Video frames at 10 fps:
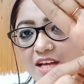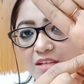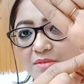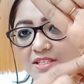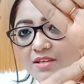
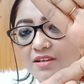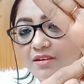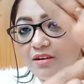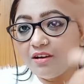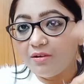साथ में से
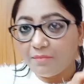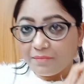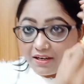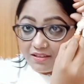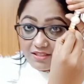आ,
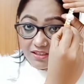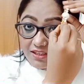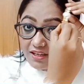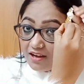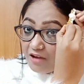कर
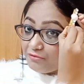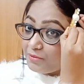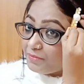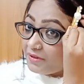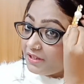सकते हैं
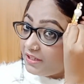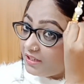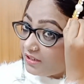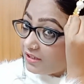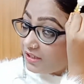काफ़ी प्रीटी
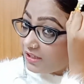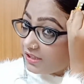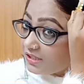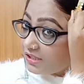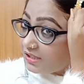लग रही
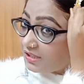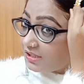है ये